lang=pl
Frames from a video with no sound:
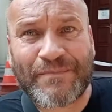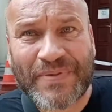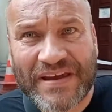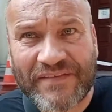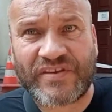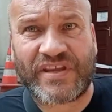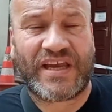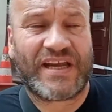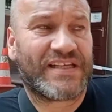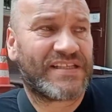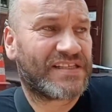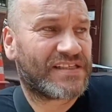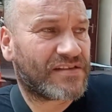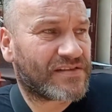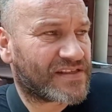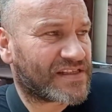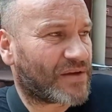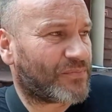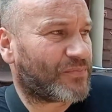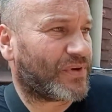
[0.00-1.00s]
Zapewniać, no
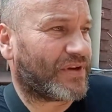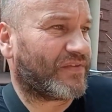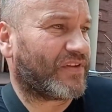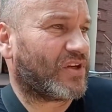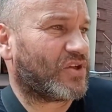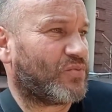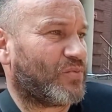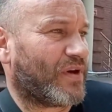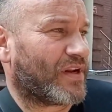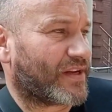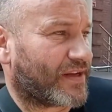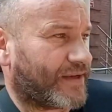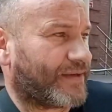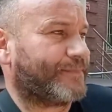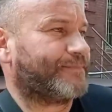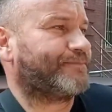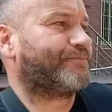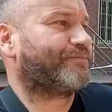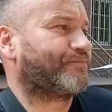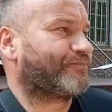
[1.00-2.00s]
dojazd, no, i,
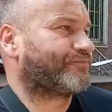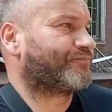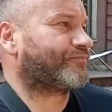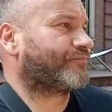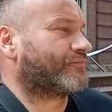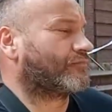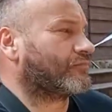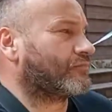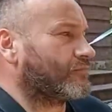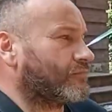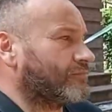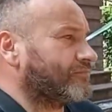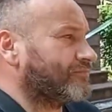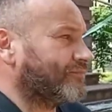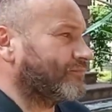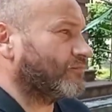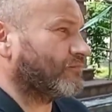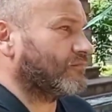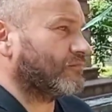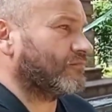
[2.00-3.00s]
czyli miejsce
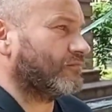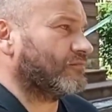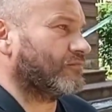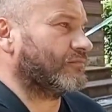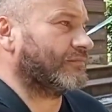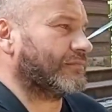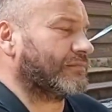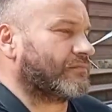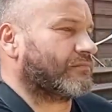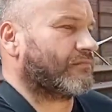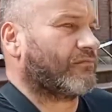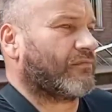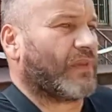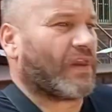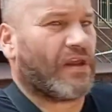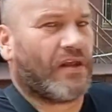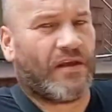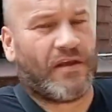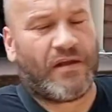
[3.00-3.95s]
parkingowe do y,